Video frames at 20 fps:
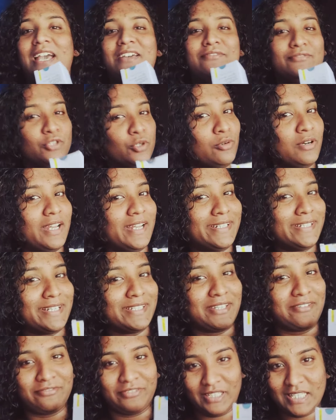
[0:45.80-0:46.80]
ஐ நோ ஐடியா
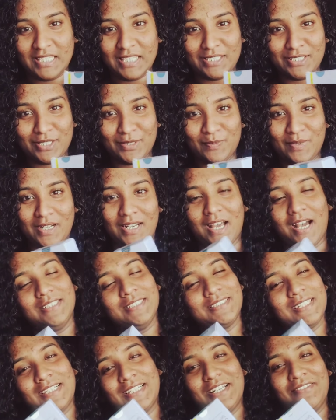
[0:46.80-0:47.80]
என் ஃப்ரெண்ட்ஸ் சஜஸ்ட் பண்ணால்
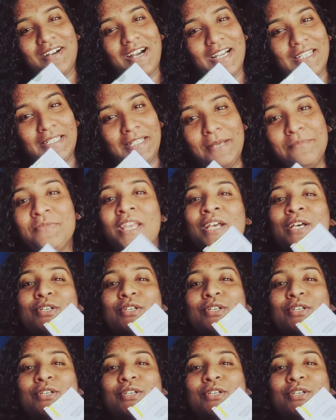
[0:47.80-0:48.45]
அதுக்காக நான் வாங்கினேன்